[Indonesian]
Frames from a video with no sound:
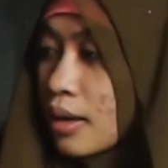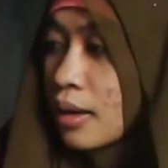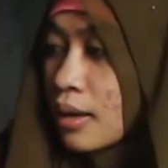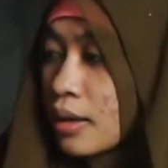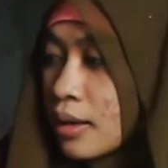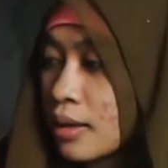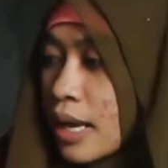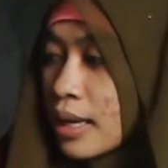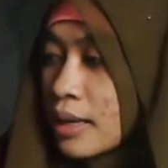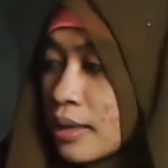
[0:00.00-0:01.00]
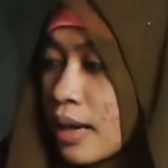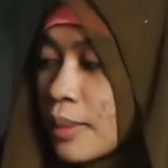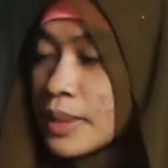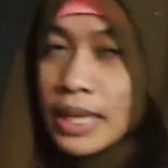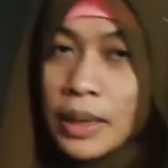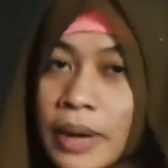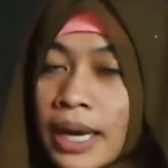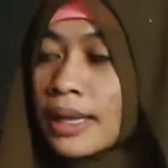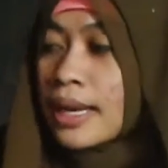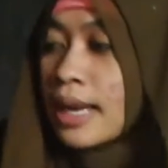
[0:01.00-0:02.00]
Eh, dan apa sih
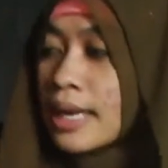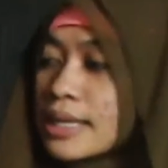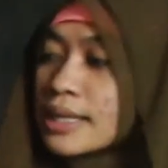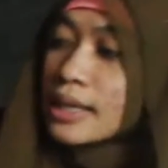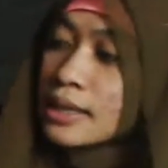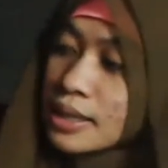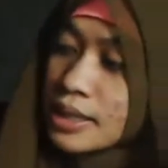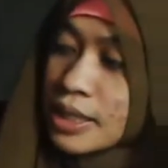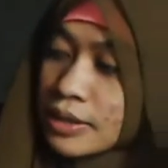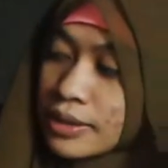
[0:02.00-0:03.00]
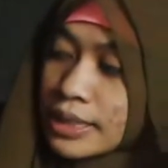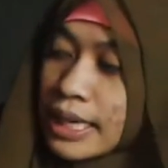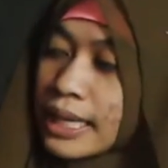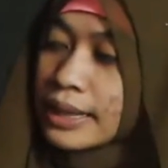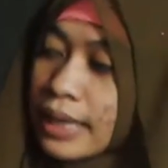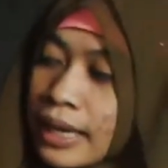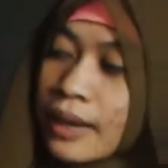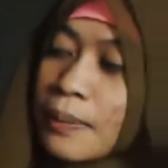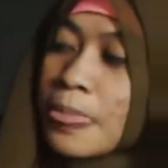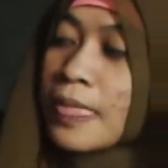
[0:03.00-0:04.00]
pengertian dari search
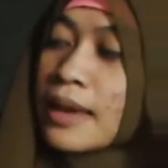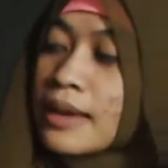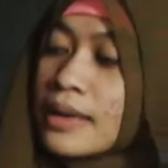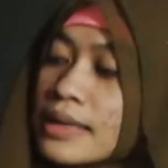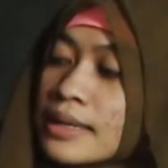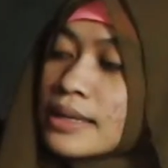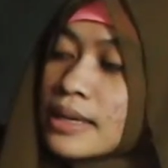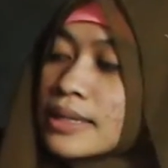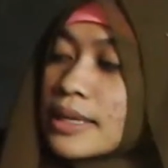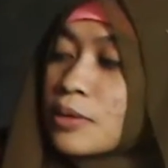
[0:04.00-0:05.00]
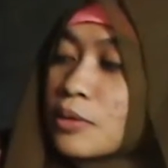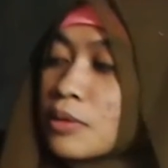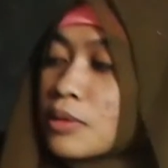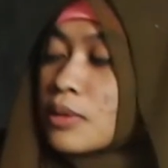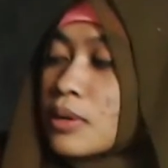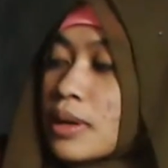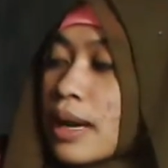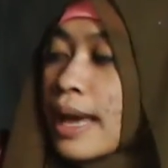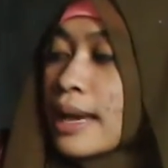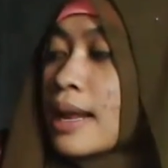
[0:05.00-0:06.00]
utility search itu
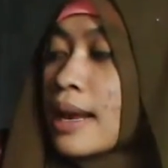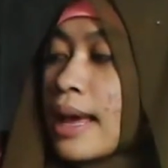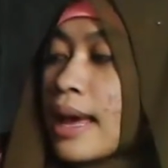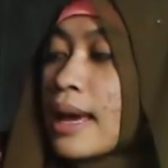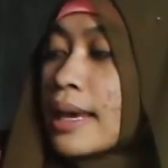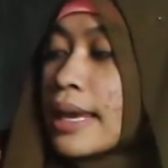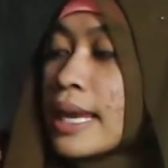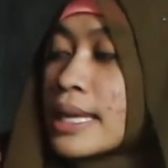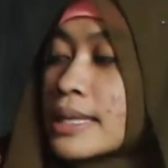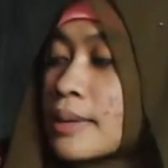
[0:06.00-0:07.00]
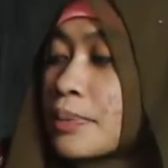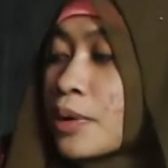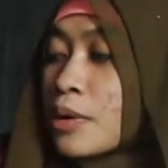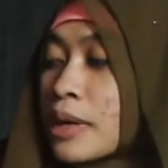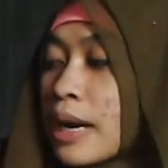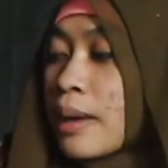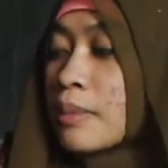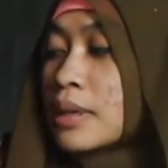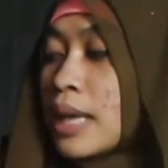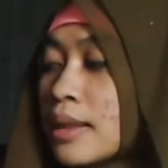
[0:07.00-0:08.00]
adalah is a
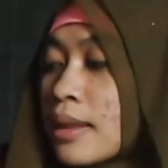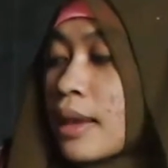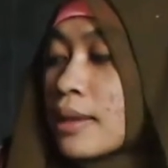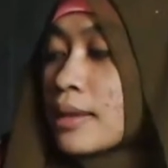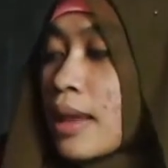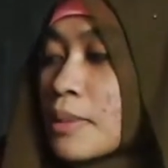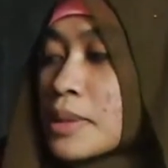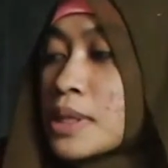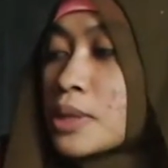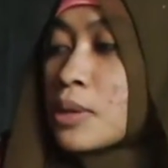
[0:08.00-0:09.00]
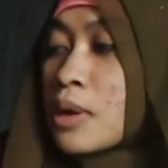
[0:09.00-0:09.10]
program that attempts to